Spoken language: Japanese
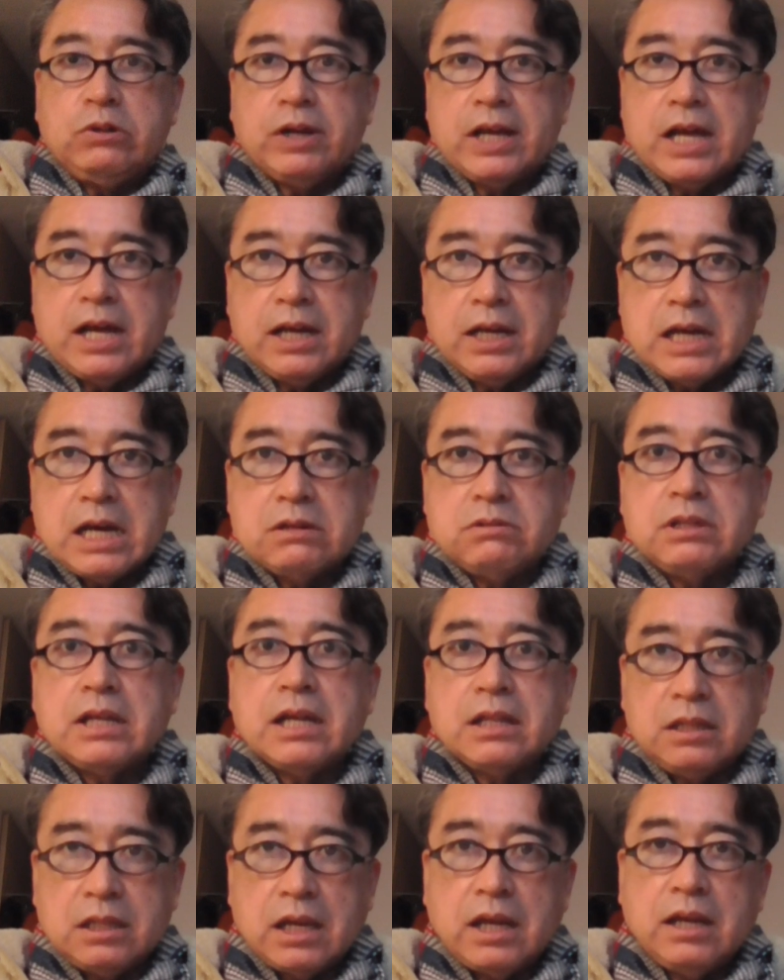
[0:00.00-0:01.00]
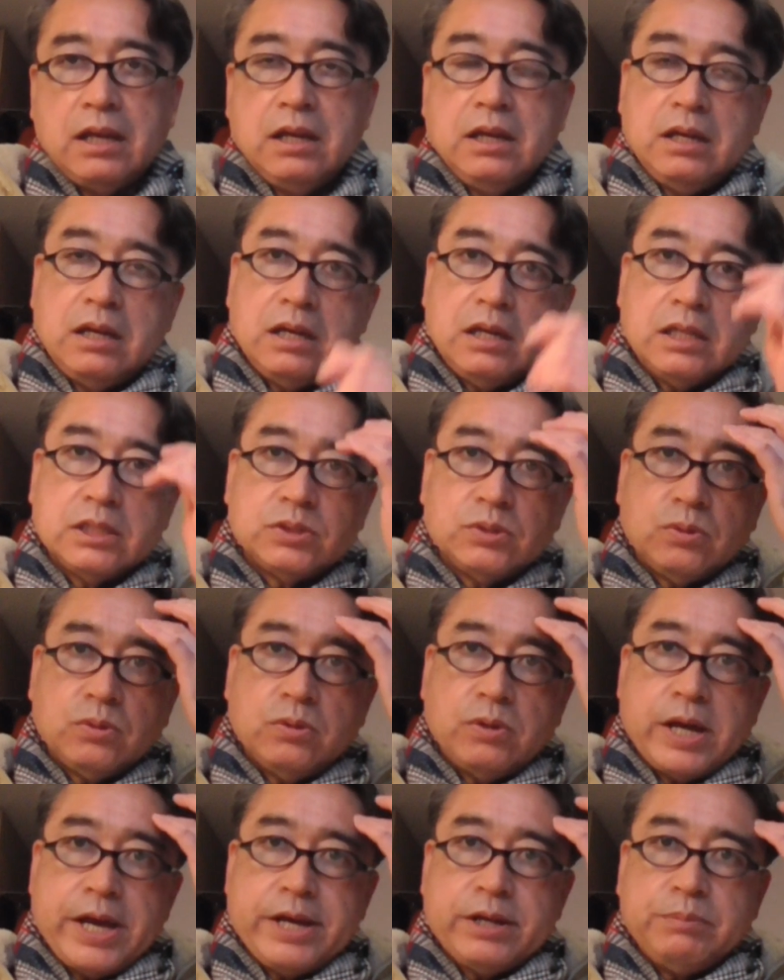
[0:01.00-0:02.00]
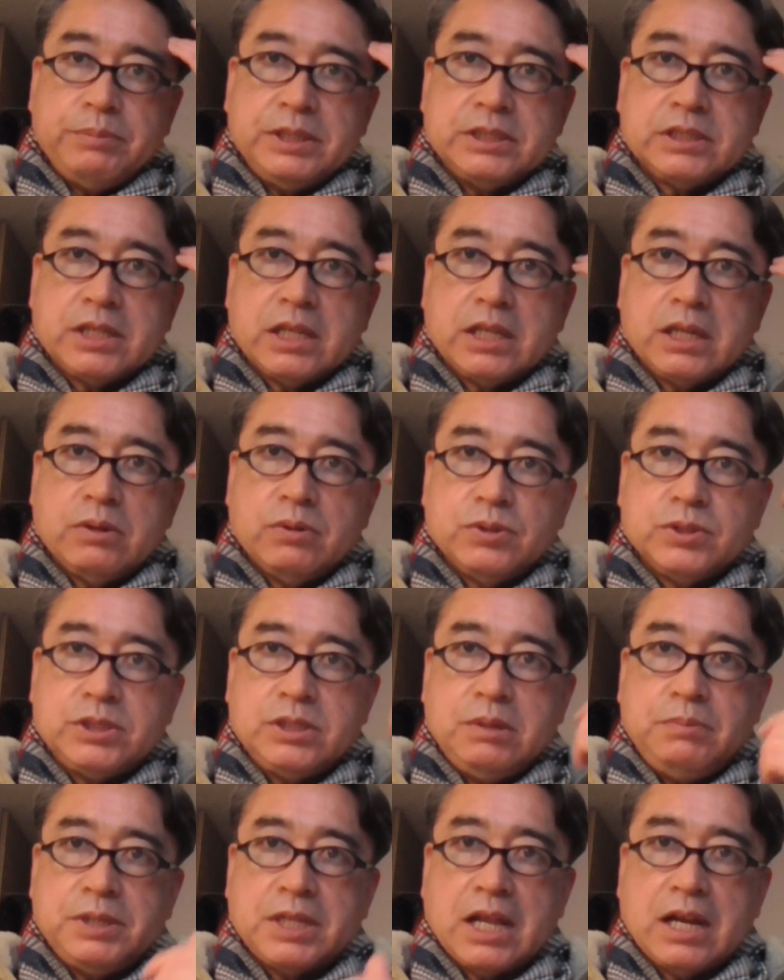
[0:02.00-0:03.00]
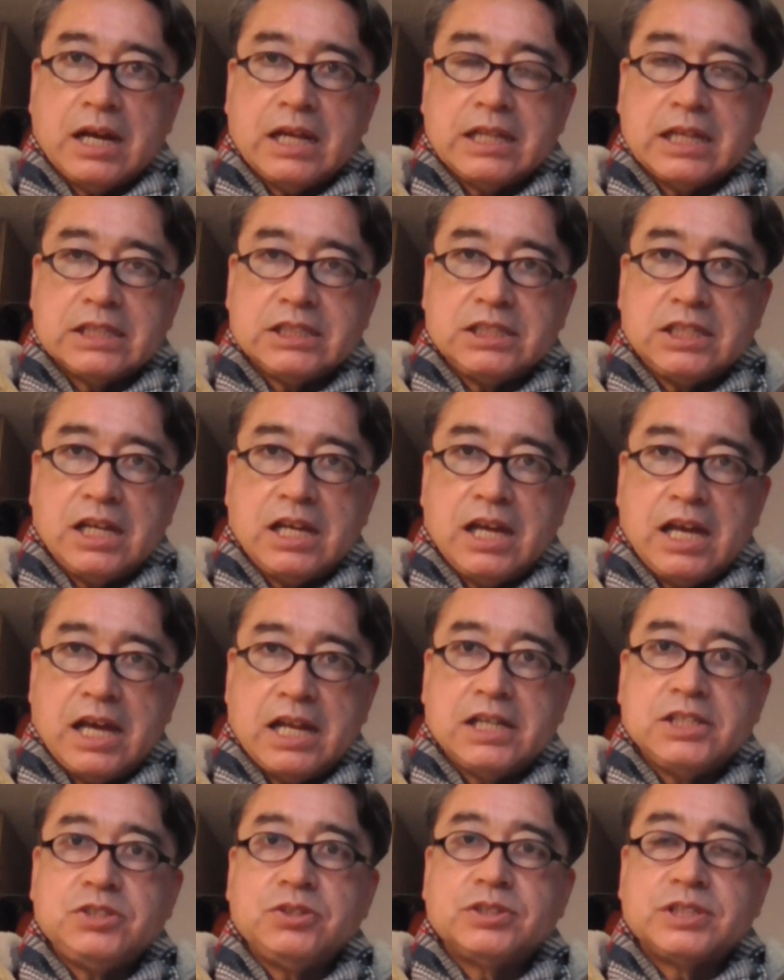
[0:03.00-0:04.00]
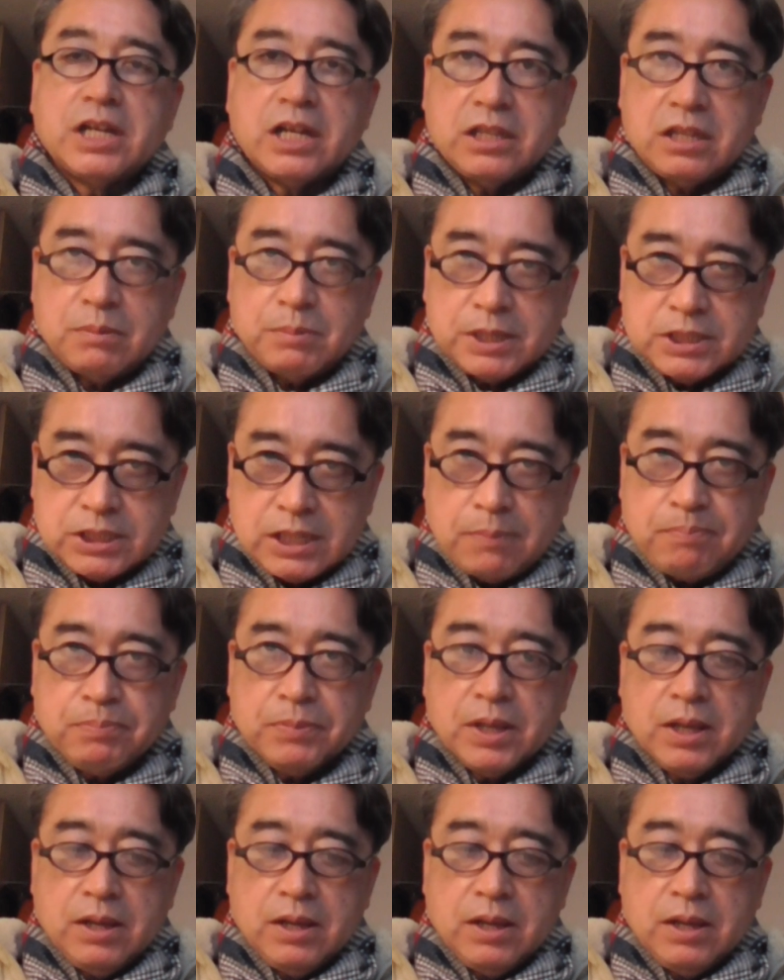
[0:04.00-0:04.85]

の感覚なんで、えー、そこを早く見つけてほしいみたいな形で話をされてました。